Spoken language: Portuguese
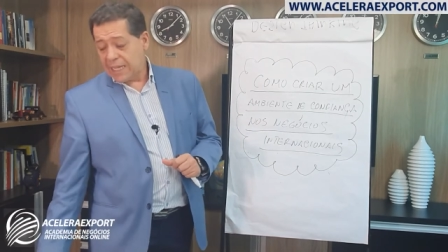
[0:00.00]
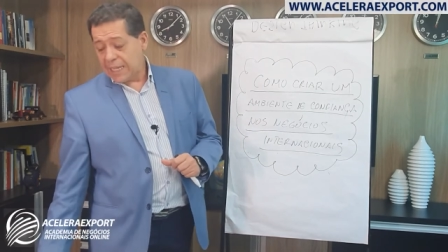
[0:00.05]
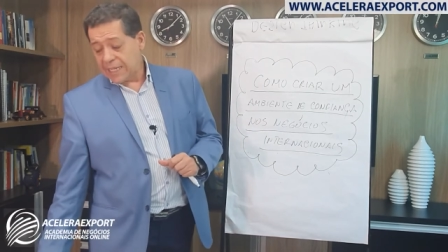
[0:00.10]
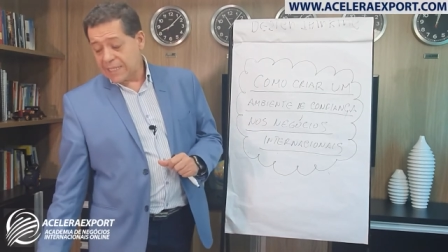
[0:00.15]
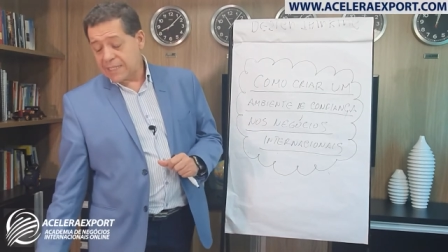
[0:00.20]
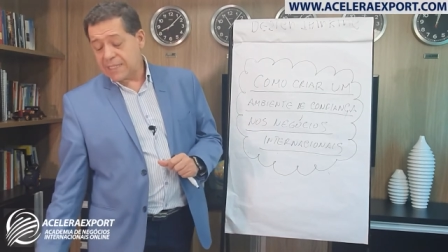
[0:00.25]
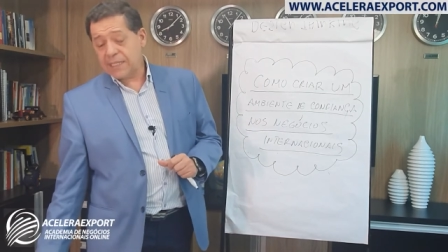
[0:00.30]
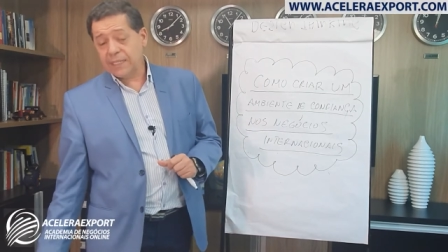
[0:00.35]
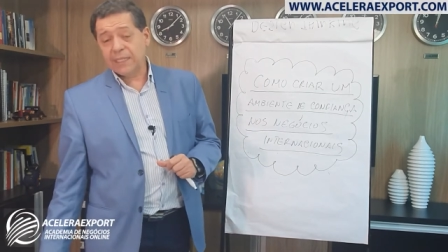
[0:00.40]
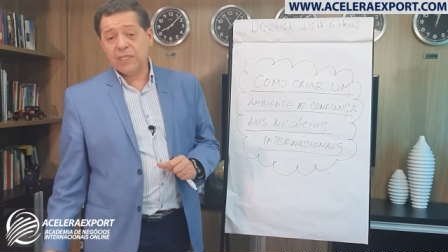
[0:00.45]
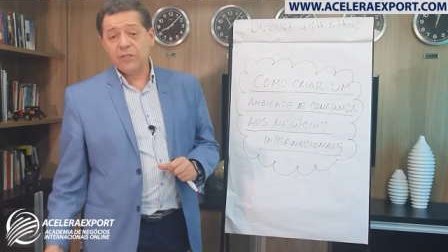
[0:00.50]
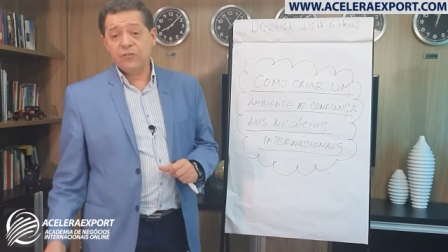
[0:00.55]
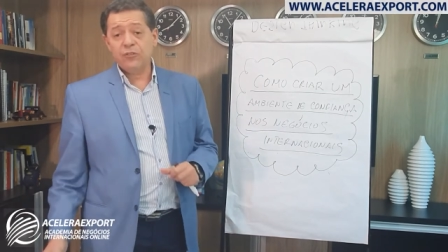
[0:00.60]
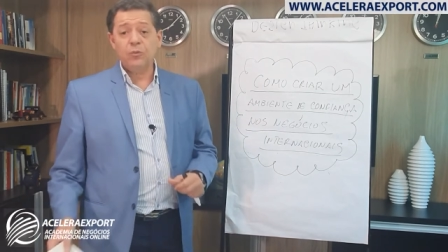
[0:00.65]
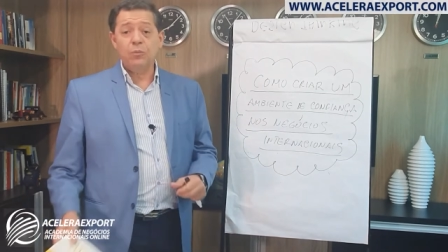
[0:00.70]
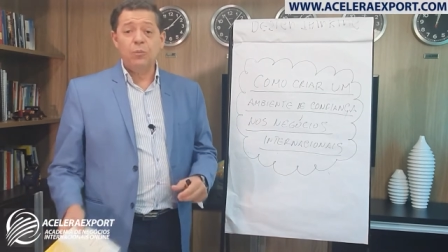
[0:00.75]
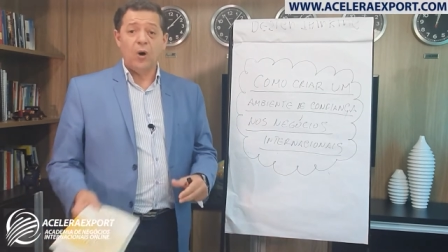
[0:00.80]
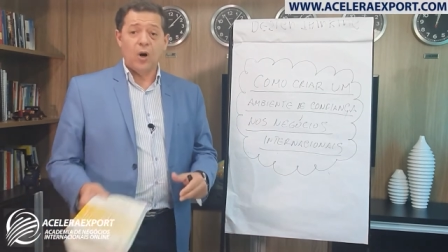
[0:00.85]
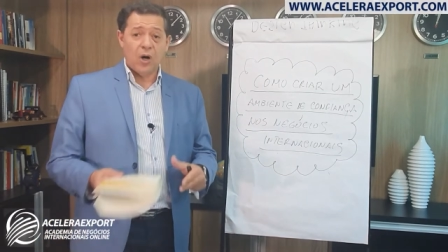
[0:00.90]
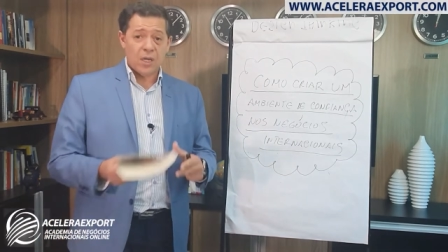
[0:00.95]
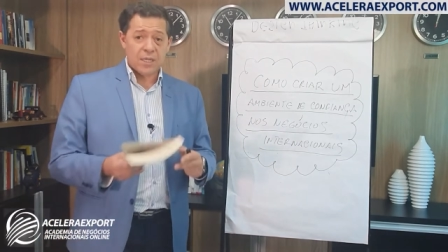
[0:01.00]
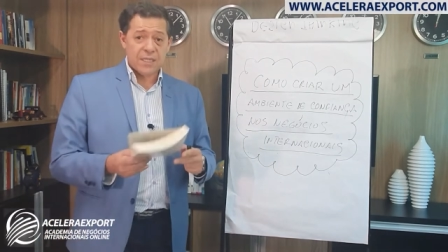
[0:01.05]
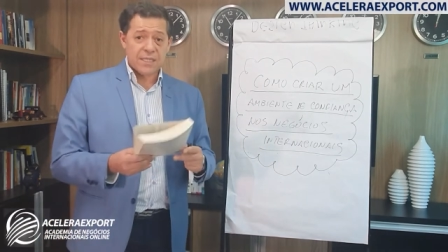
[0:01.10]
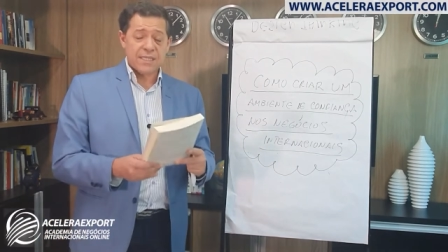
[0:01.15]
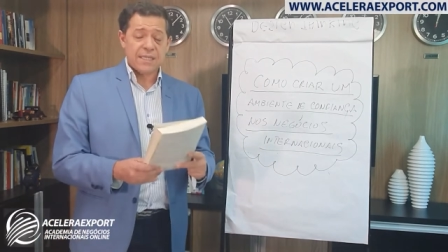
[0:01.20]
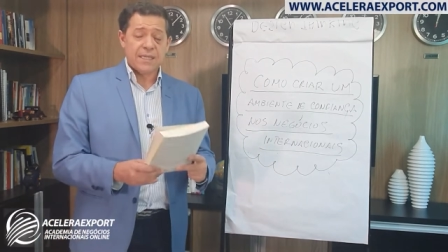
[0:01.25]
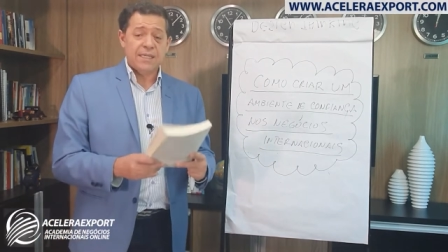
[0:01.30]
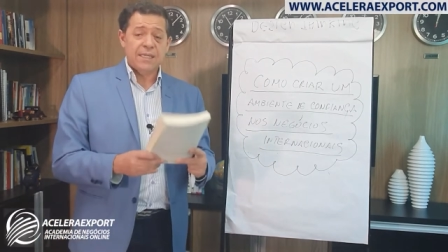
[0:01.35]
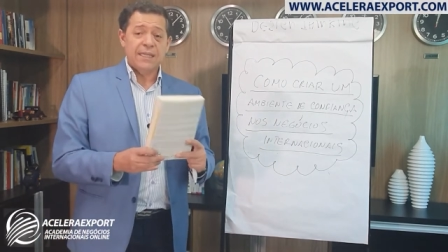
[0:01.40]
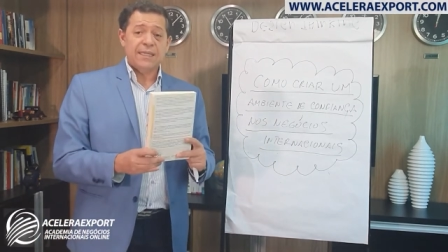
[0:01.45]
Esse livro
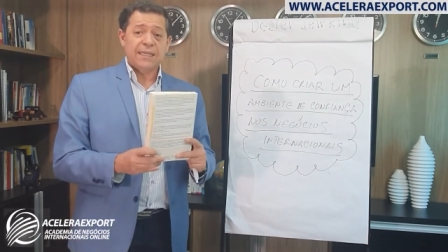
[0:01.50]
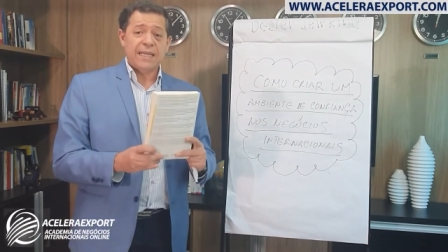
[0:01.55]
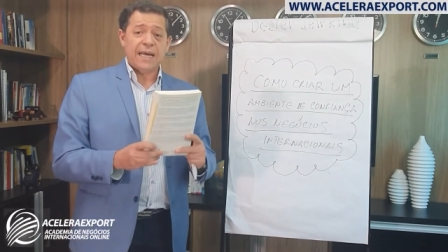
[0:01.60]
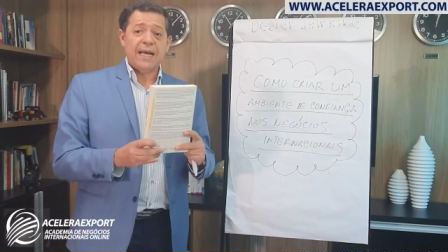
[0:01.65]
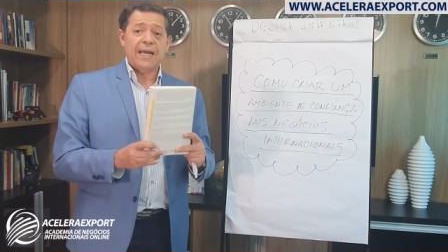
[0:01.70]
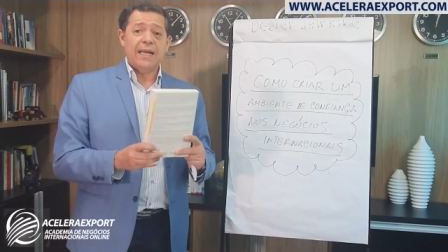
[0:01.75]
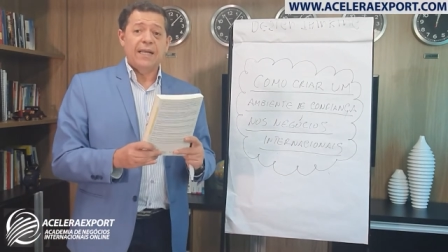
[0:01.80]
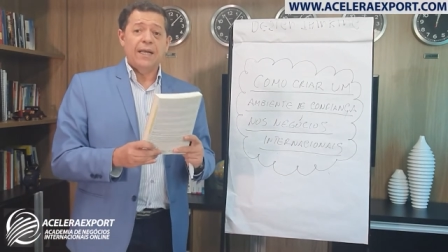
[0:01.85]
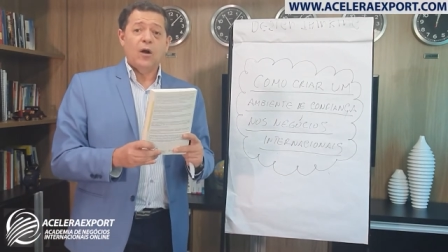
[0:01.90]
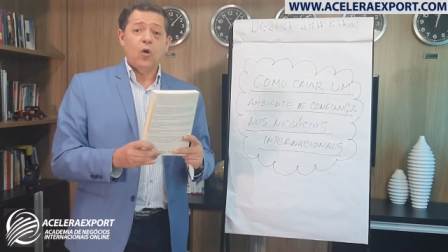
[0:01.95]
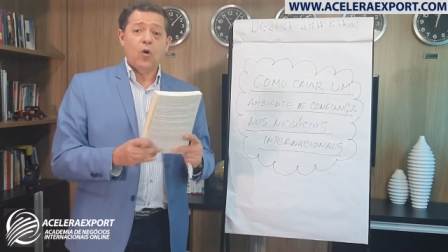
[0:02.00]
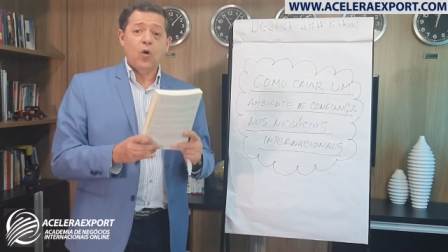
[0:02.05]
mostra, tá?